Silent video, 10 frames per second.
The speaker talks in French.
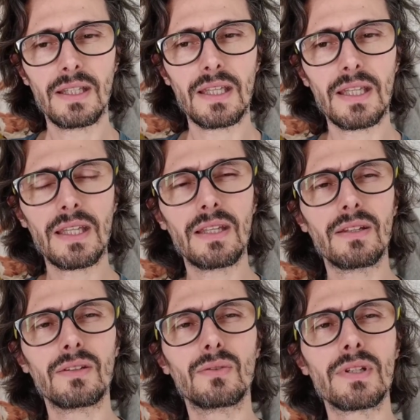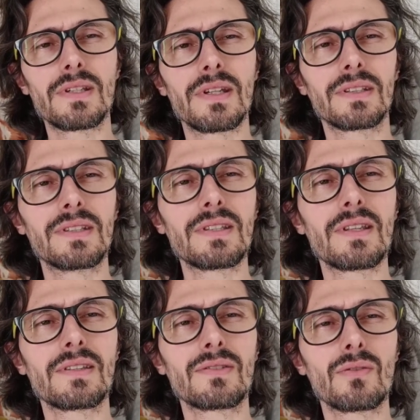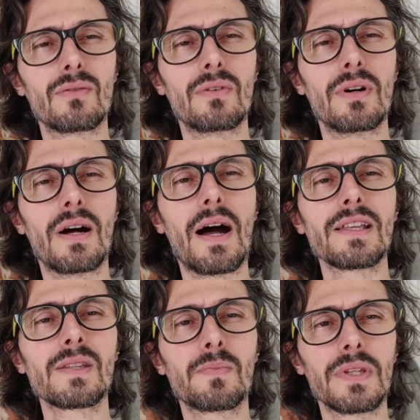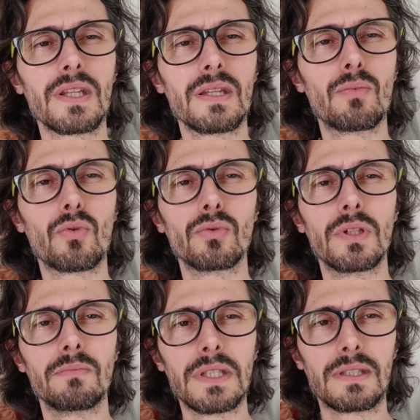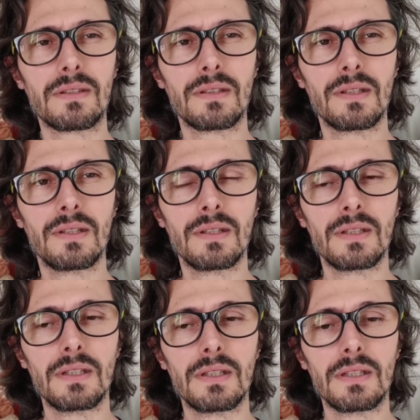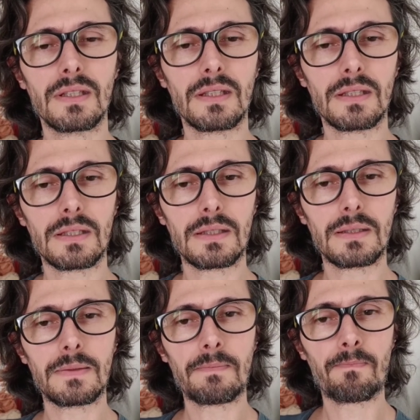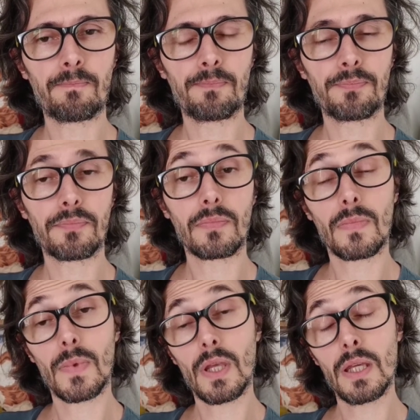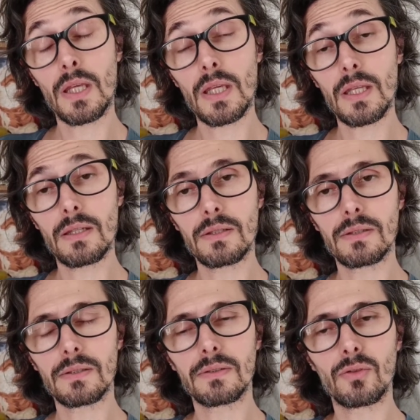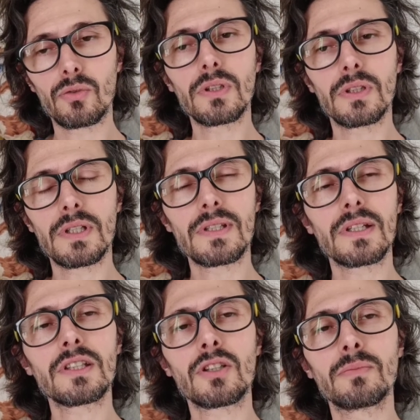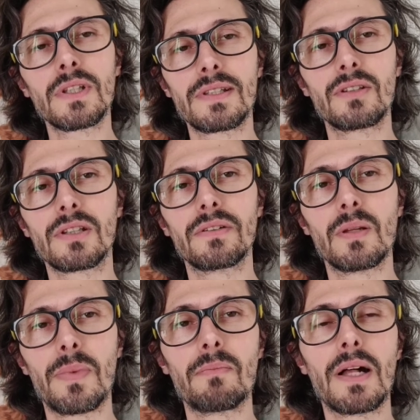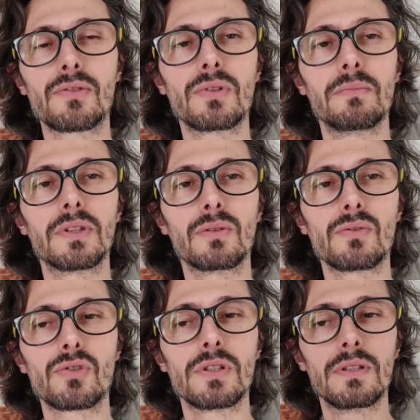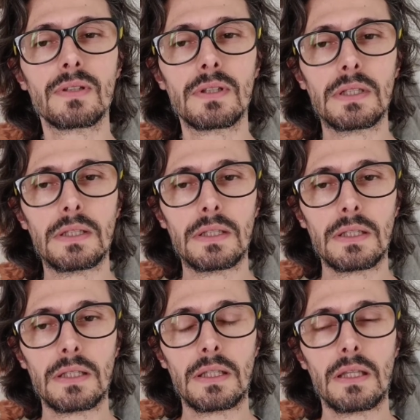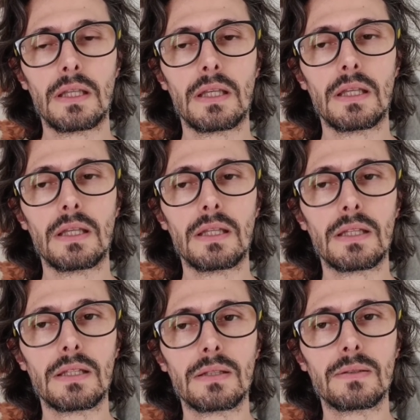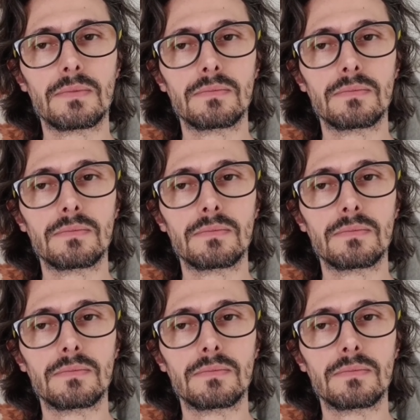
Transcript: et où les artistes se sont inspirés beaucoup de mythes. Euh, et euh, donc les artistes comme Titien ont travaillé pas mal sur la mythologie. Et